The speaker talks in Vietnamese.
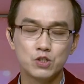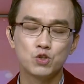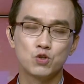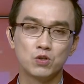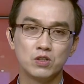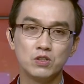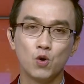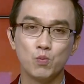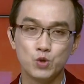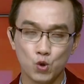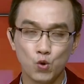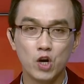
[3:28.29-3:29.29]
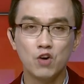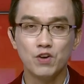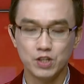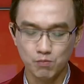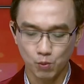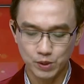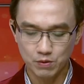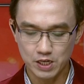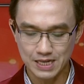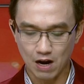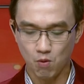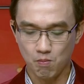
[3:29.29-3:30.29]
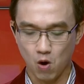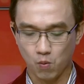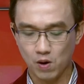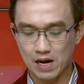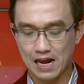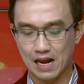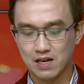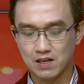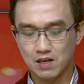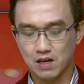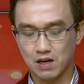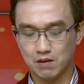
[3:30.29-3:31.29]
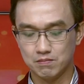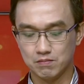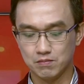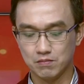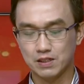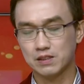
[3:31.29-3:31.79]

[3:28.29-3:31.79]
sử dụng chủ yếu vào những mục tiêu như sau một là um,